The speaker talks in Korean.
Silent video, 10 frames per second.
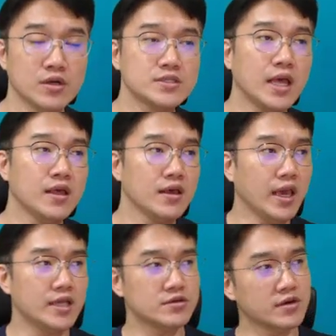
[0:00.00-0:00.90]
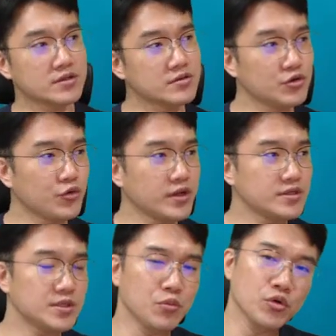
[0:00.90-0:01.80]
근데 예전 같은 경우에는
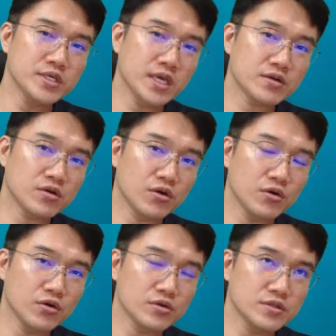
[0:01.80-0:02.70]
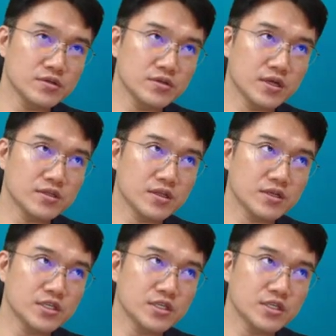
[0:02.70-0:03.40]
이제 모이에커들한테